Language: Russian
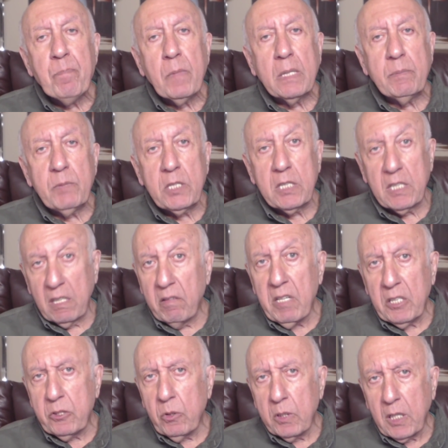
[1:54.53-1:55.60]
значит,
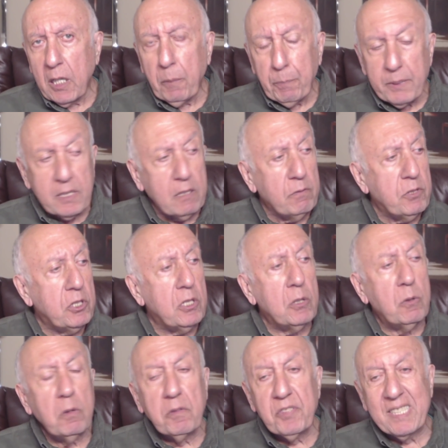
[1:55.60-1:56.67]
говорить, о каких
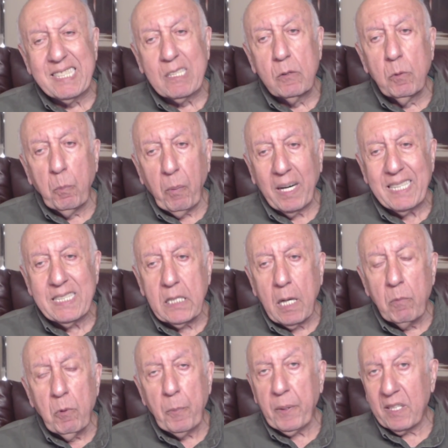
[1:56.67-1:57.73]
поставщиков закупать,
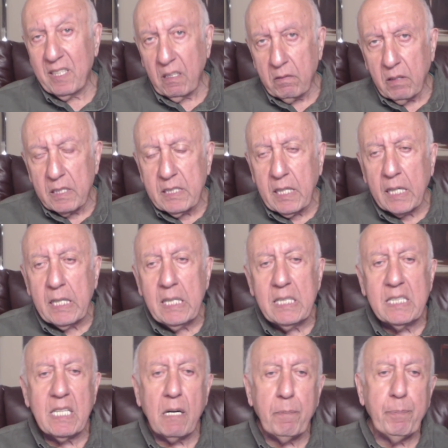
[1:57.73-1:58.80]
кому продавать, какие
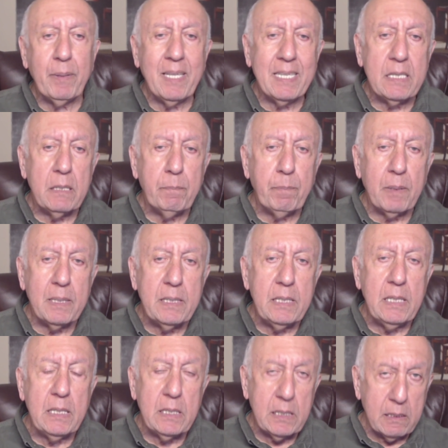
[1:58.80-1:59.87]
зарплаты
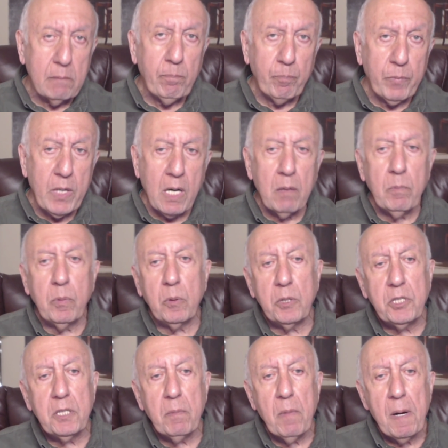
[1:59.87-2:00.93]
платить
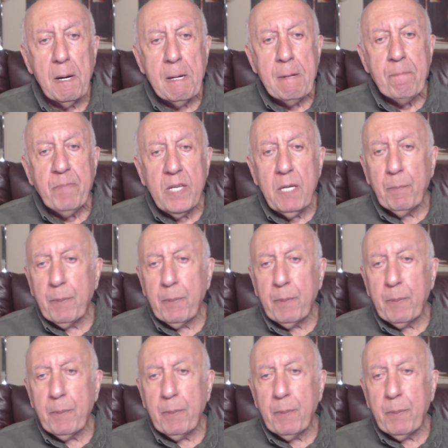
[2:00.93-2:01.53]
рабочим и